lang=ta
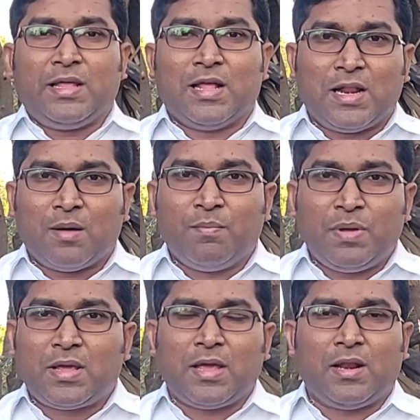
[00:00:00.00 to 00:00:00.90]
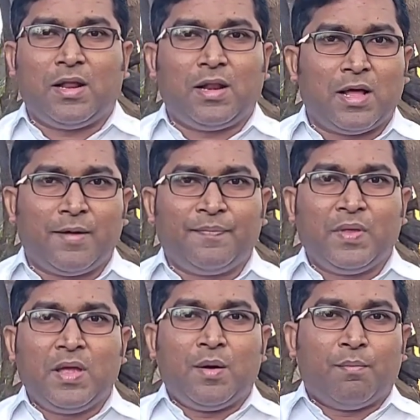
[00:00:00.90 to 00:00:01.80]
இந்த நம்பிக்கைகள் எல்லாம்
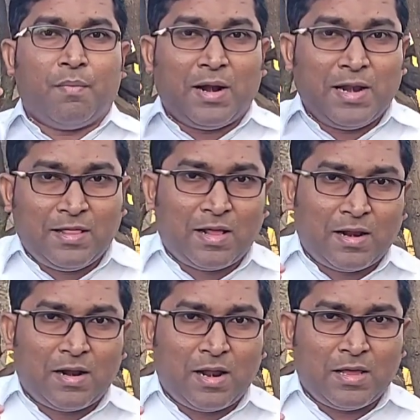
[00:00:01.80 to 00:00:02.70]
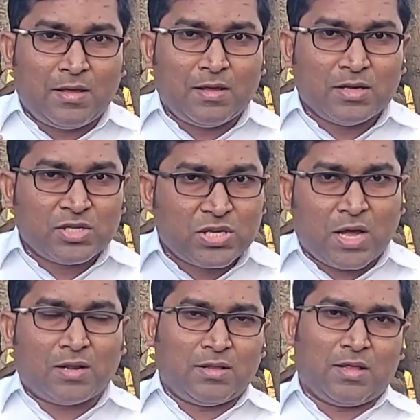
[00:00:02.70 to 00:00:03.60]
மனிதர்களை
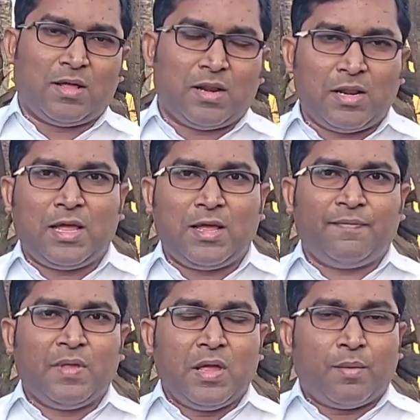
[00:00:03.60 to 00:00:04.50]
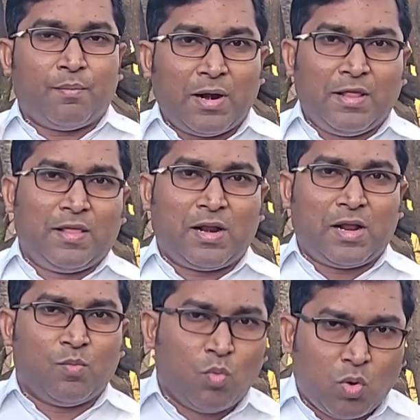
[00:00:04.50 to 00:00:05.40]
சார்ந்தது அல்ல
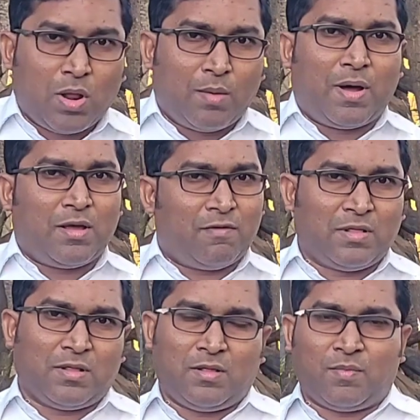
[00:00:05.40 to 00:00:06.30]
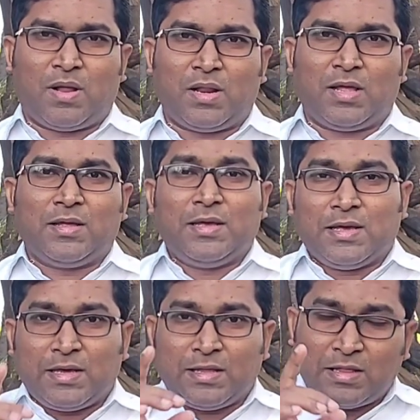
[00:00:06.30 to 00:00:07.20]
மனிதர்கள் மூலமாய் வந்ததும் அல்ல
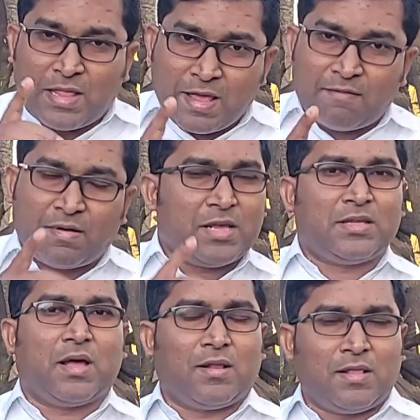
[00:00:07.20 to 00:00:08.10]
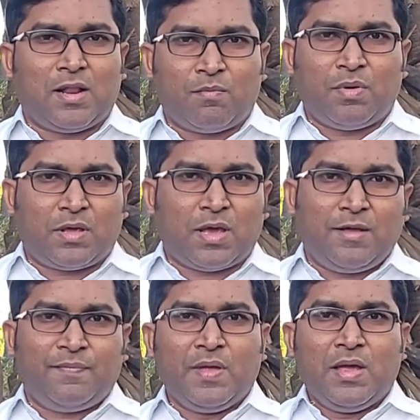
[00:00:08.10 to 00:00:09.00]
இது தேவனை சார்ந்த
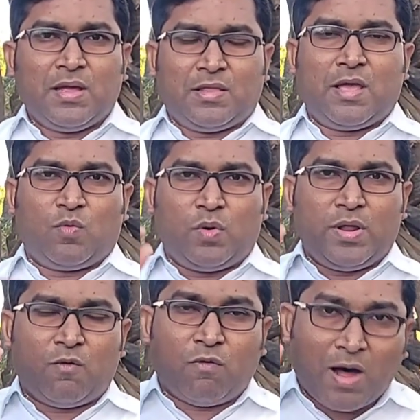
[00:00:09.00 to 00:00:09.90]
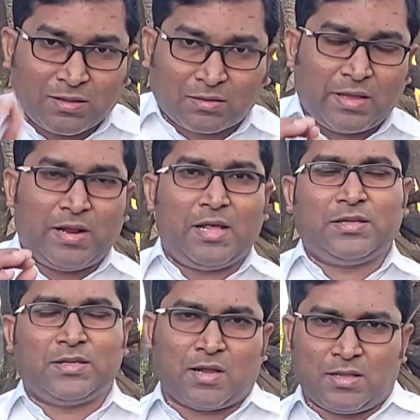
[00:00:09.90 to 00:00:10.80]
நம்பிக்கை தேவனுடைய
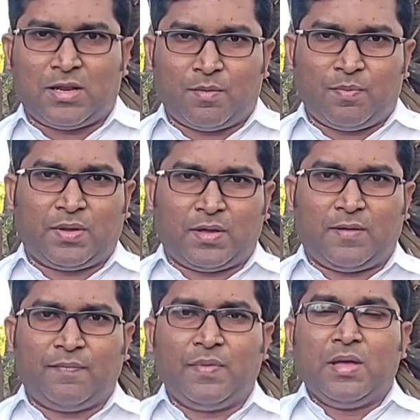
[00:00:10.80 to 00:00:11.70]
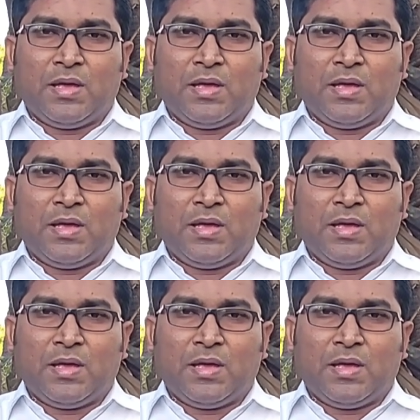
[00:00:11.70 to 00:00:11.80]
வார்த்தைகளை சார்ந்த நம்பிக்கை